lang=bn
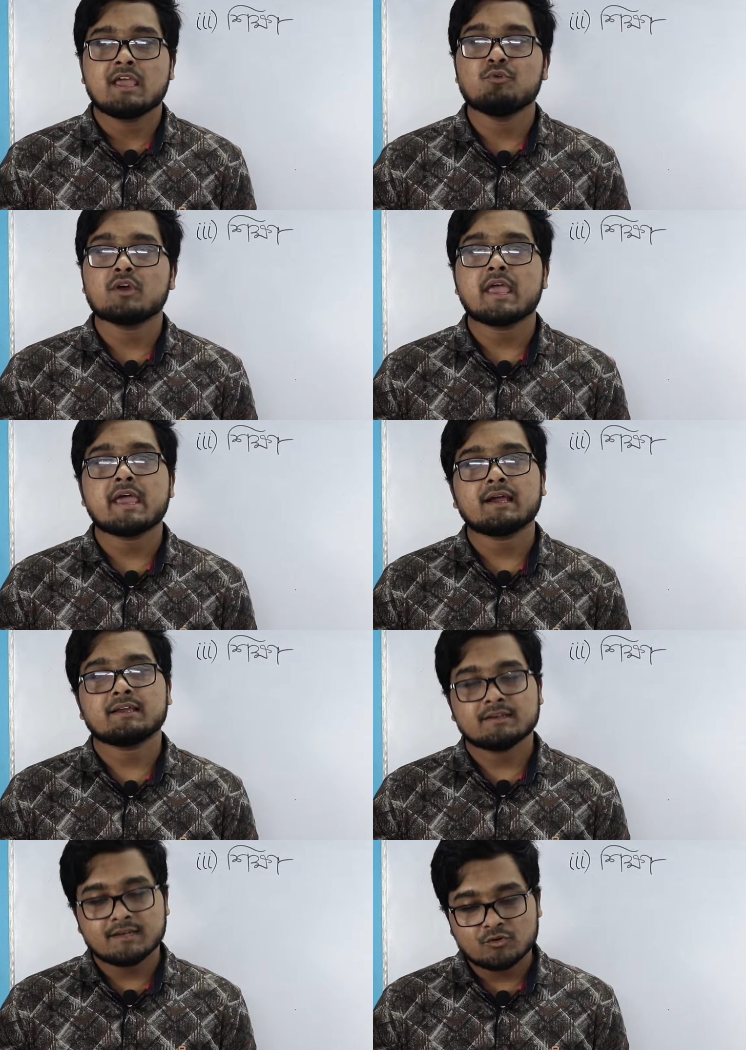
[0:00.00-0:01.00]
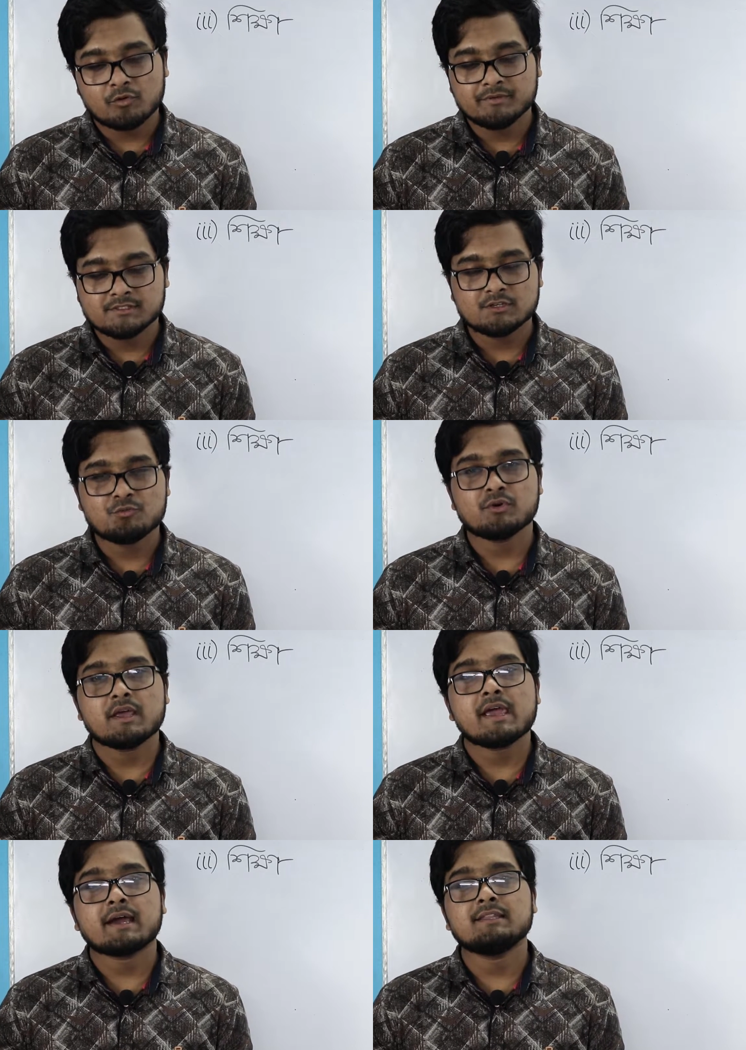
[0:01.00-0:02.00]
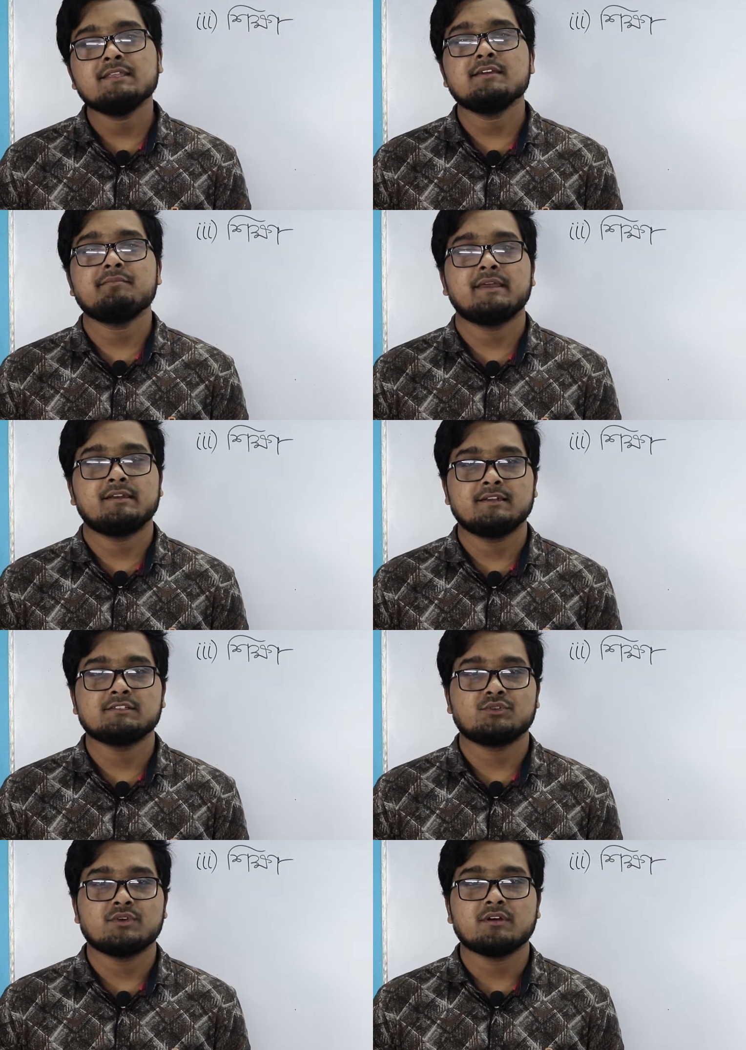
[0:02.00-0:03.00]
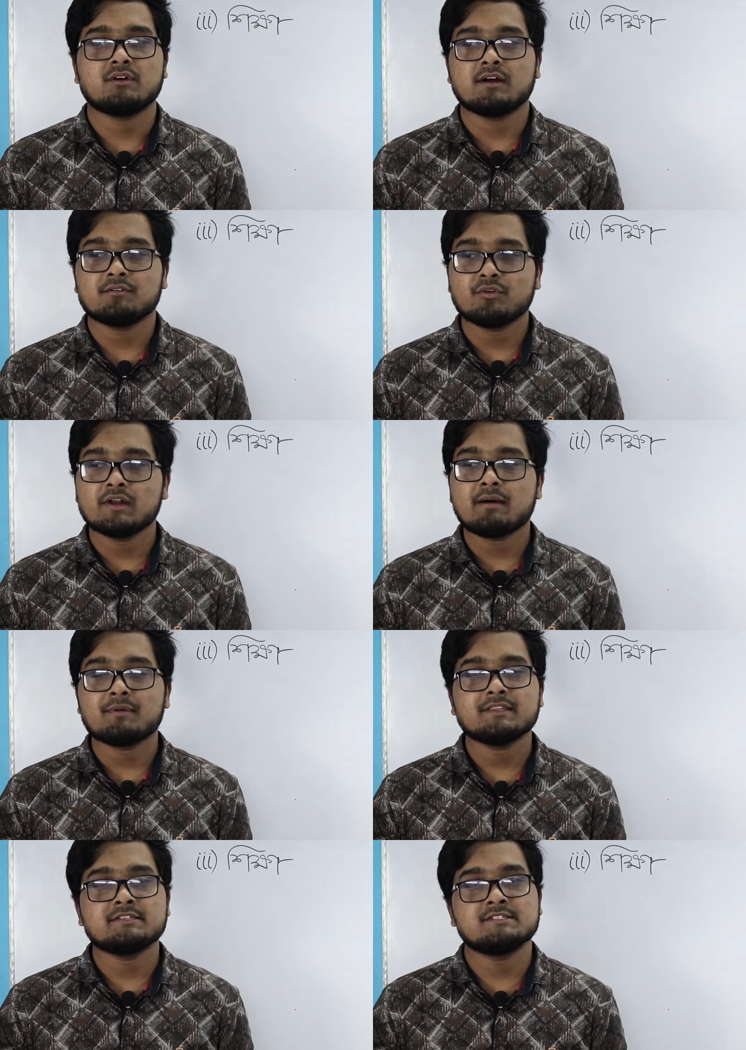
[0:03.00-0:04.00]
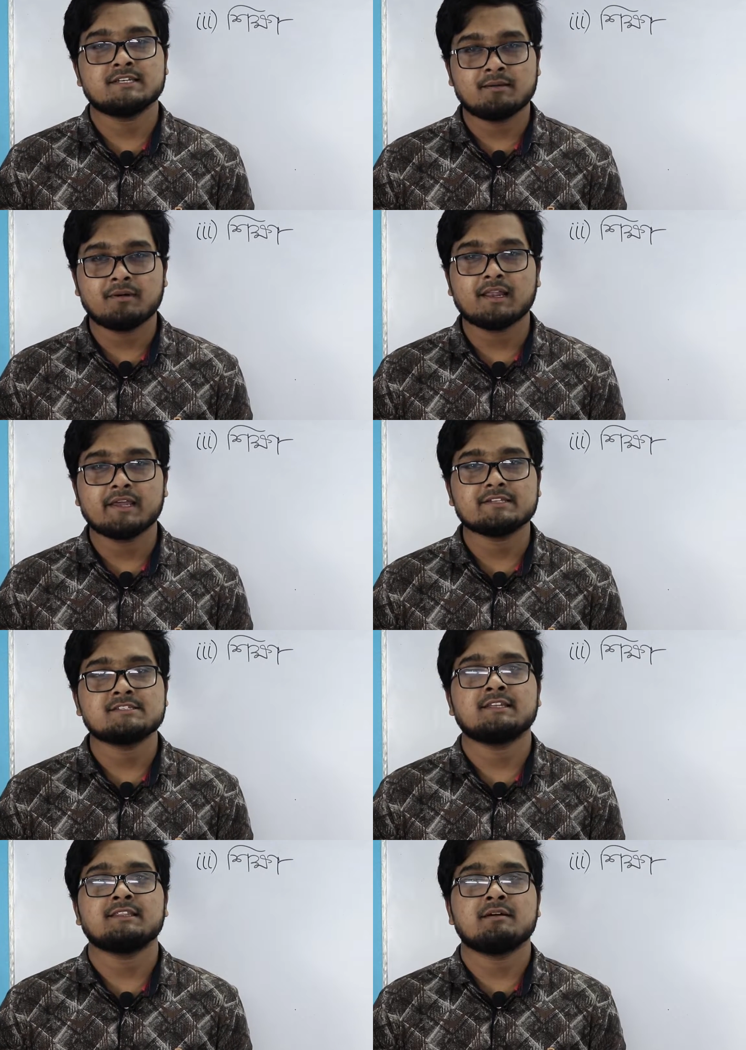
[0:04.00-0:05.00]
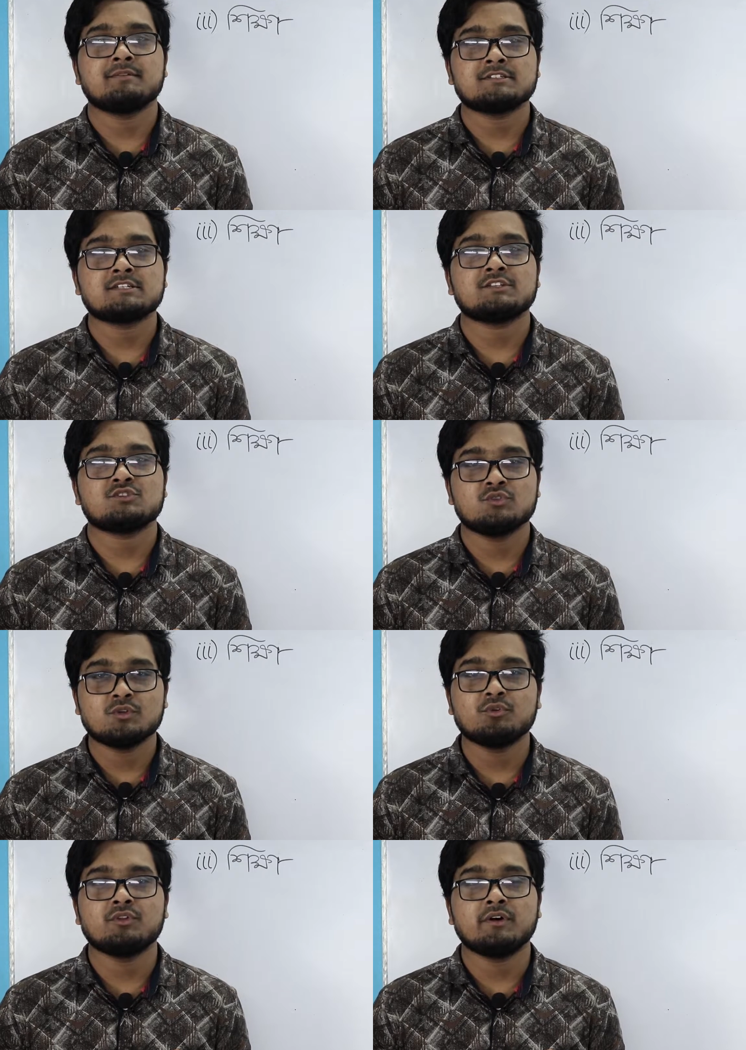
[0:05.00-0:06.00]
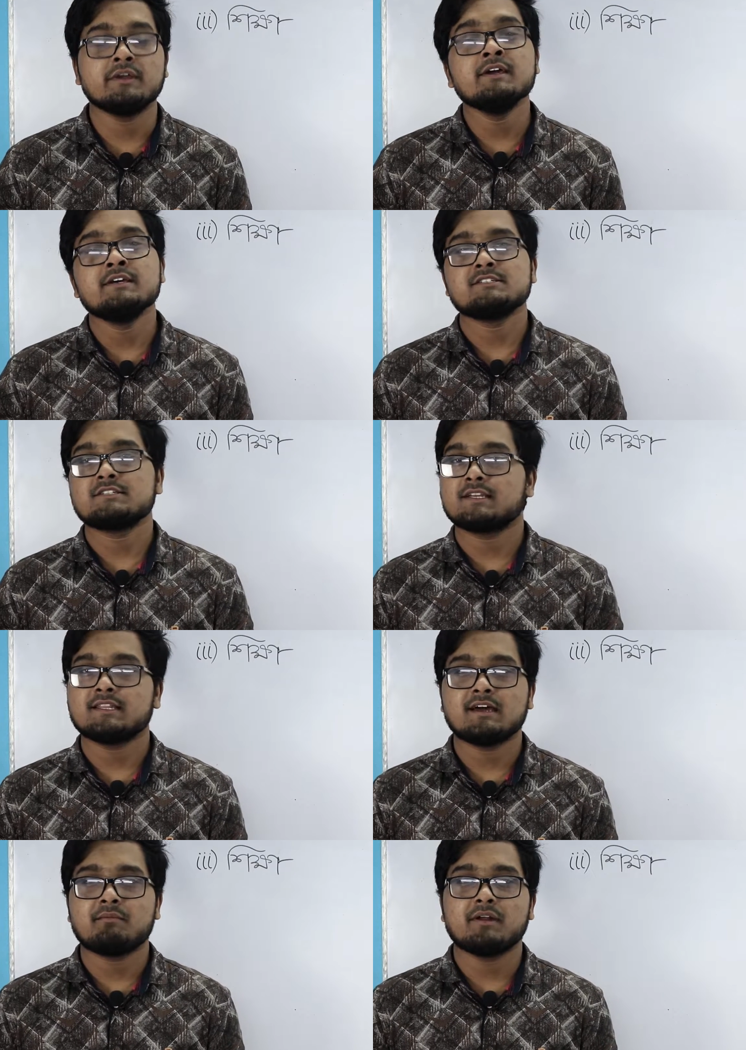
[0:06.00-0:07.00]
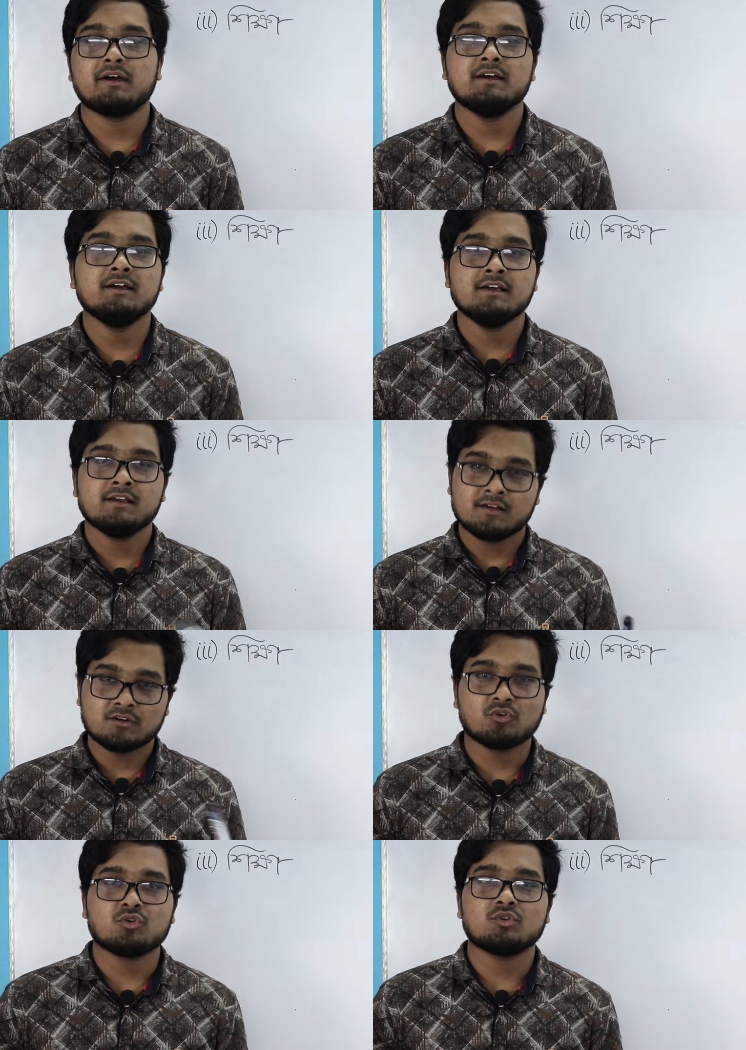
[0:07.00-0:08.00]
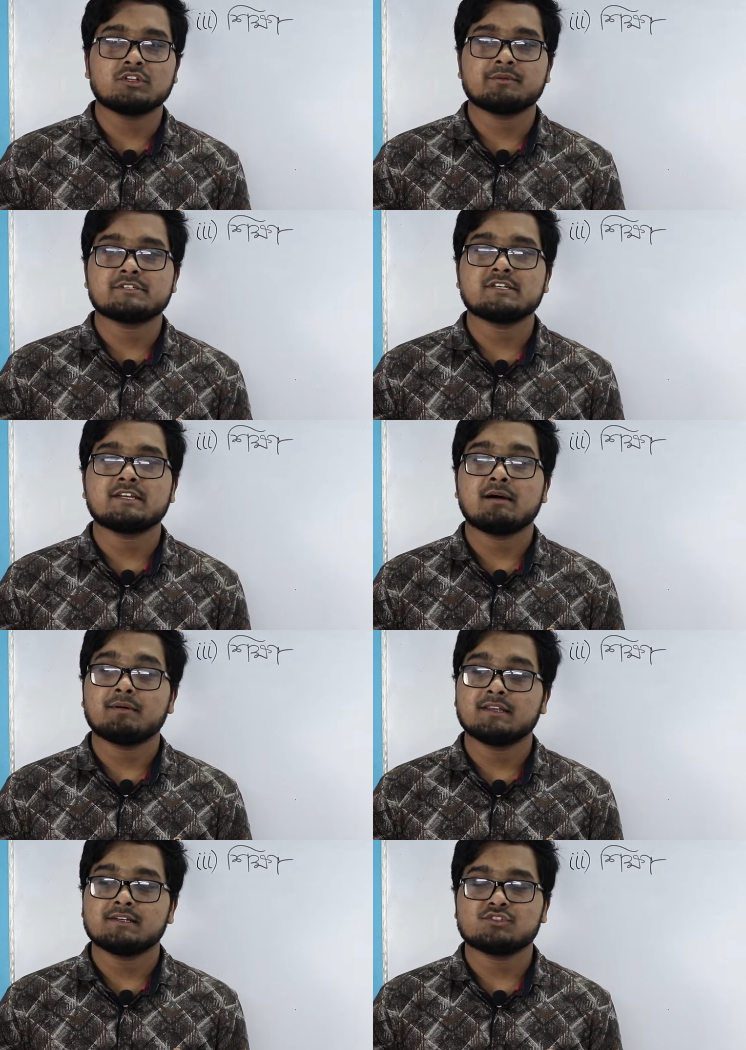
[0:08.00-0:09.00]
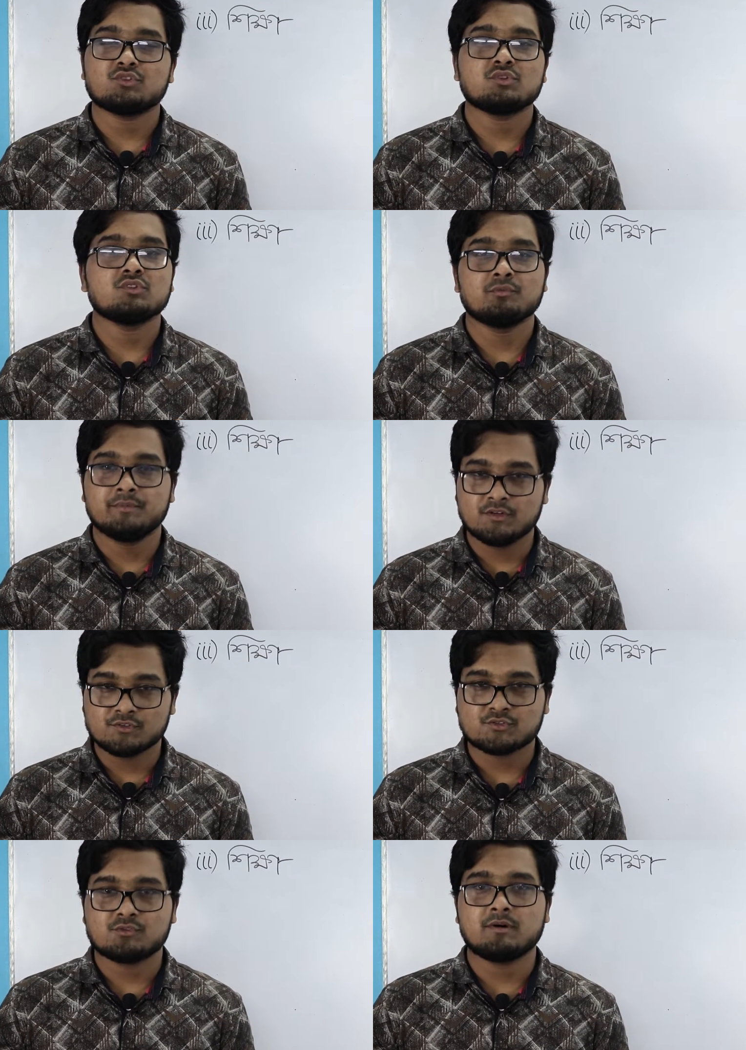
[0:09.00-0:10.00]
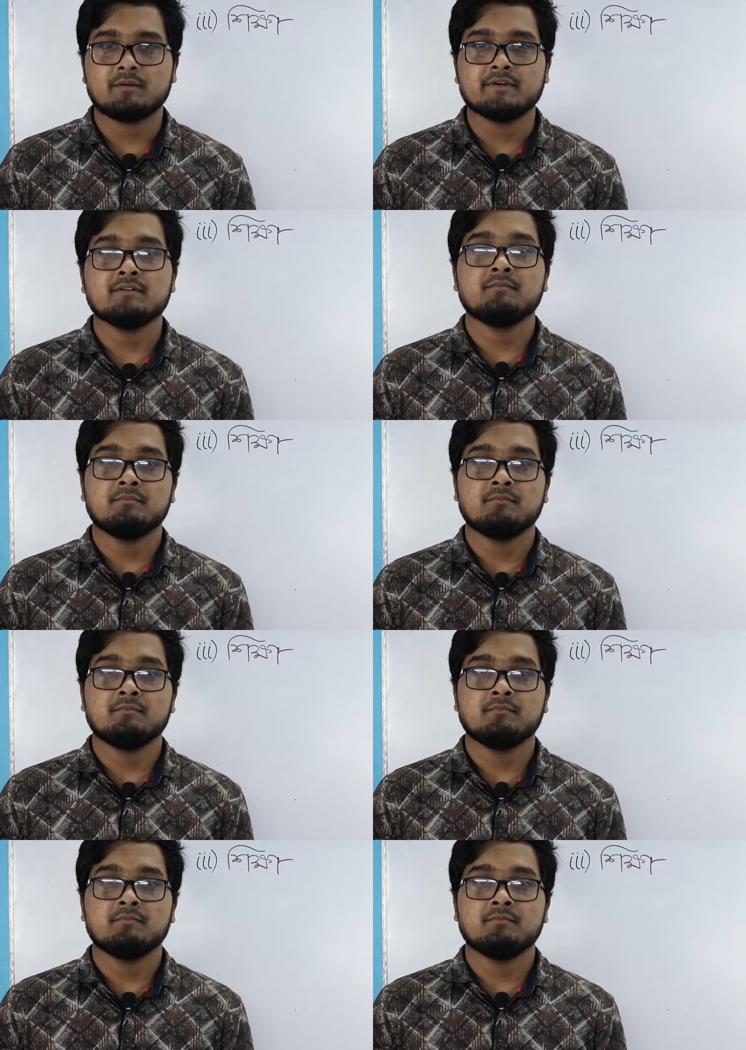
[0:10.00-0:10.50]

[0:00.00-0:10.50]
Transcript: এবং একটা টপিক্সের উপরে একাধিক ম্যাটেরিয়াল তৈরি করা ফলে আমাদের যেটা ভাল লাগে যেটাতে আমাদের স্বাচ্ছন্দ্য বোধ হয় সেটাতে আমরা গ্রহণ করতে পারি সেটা আমাদের কাছে অত্যন্ত বিন্যস্তভাবে